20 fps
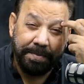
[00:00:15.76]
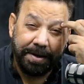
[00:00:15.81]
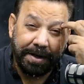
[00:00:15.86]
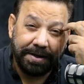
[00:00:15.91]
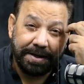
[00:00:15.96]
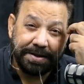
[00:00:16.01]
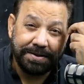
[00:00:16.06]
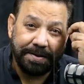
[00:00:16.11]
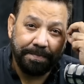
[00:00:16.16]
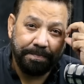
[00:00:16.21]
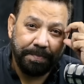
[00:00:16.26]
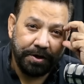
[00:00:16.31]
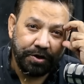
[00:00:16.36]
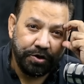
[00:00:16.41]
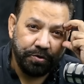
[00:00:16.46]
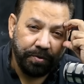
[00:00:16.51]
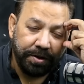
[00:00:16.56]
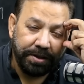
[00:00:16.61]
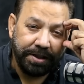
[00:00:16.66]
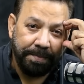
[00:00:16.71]
इमरान खान साहब
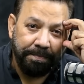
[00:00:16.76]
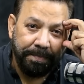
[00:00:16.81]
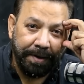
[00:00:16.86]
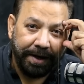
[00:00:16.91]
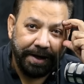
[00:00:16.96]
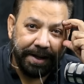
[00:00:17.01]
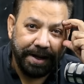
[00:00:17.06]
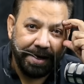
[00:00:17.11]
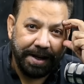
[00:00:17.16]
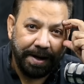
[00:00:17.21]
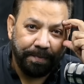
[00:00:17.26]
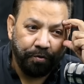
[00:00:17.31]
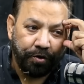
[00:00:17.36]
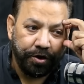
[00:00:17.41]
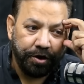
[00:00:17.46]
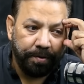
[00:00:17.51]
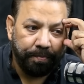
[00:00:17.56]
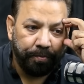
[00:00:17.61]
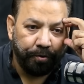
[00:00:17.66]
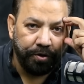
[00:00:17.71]
पेश हुए थे मीडिया ने आपको
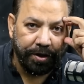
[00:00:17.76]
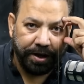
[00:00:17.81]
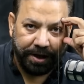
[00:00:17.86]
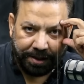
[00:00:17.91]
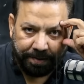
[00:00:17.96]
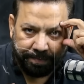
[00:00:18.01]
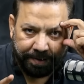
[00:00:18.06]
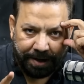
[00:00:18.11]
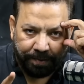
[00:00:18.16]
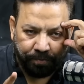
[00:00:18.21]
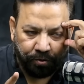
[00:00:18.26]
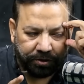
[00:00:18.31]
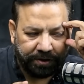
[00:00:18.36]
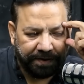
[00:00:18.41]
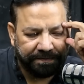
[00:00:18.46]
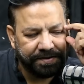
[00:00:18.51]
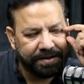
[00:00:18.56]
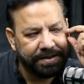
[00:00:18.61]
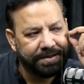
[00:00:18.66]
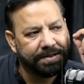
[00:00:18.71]
ये रिपोर्ट किया था मैंने आपको
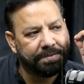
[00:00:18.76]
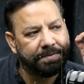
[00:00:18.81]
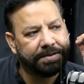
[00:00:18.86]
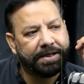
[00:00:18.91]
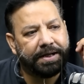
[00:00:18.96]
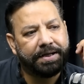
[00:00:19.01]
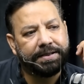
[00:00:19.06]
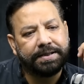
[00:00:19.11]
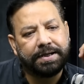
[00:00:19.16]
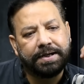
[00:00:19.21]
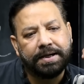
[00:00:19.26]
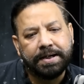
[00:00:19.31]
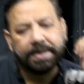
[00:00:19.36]
तफसील से बताया था